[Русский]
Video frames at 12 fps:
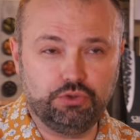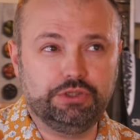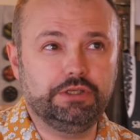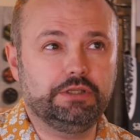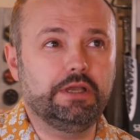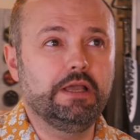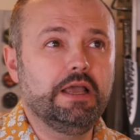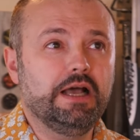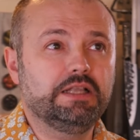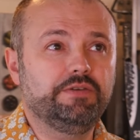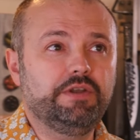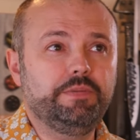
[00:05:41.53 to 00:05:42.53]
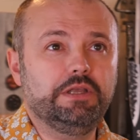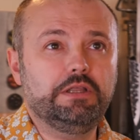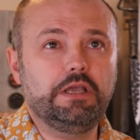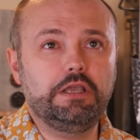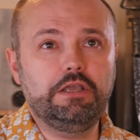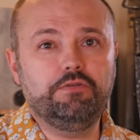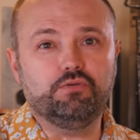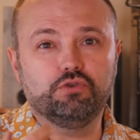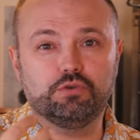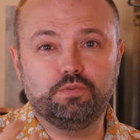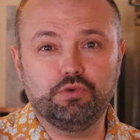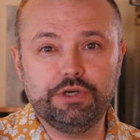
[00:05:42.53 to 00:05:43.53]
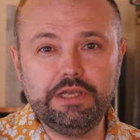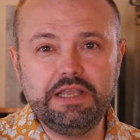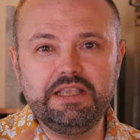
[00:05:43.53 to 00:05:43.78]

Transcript: То есть это одновременно и вкус пюре